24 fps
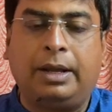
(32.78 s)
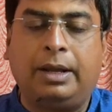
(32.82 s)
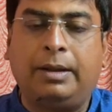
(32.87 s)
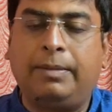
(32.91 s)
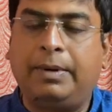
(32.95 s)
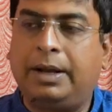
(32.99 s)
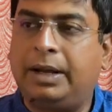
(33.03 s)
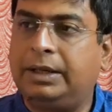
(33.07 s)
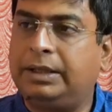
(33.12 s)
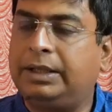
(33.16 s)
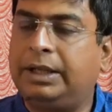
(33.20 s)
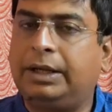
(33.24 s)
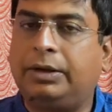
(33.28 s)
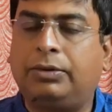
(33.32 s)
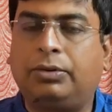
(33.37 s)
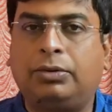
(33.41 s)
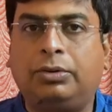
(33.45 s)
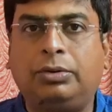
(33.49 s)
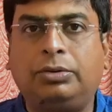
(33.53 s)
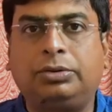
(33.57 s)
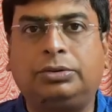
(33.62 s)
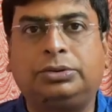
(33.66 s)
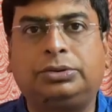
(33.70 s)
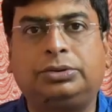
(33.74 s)
এবার
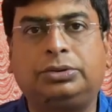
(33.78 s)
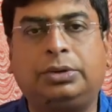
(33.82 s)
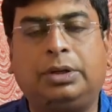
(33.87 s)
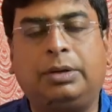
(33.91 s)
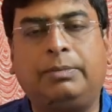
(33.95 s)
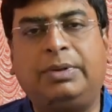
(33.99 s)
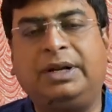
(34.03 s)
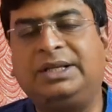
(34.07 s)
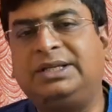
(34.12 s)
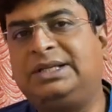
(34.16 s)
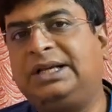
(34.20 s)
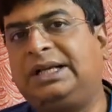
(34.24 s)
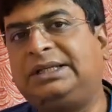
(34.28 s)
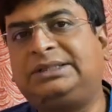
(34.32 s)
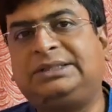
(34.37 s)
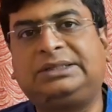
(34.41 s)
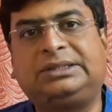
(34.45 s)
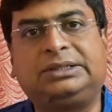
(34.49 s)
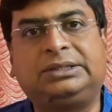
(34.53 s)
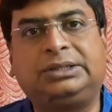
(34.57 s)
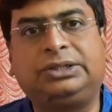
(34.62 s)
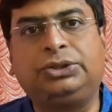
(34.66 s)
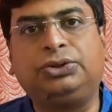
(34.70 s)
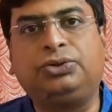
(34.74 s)
দেখো
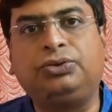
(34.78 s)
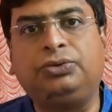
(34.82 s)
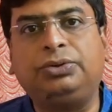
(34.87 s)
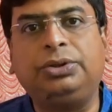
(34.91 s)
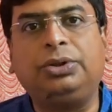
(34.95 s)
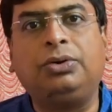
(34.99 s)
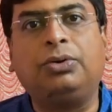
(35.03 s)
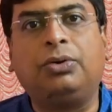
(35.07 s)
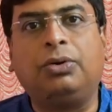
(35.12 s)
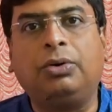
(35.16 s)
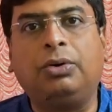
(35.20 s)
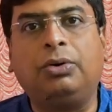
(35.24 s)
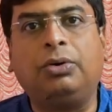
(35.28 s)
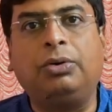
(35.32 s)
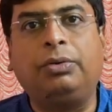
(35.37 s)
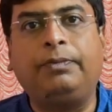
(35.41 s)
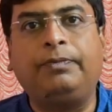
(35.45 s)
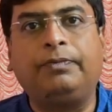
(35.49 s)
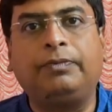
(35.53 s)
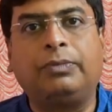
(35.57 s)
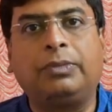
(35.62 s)
জাস্ট কিছুদিন হলো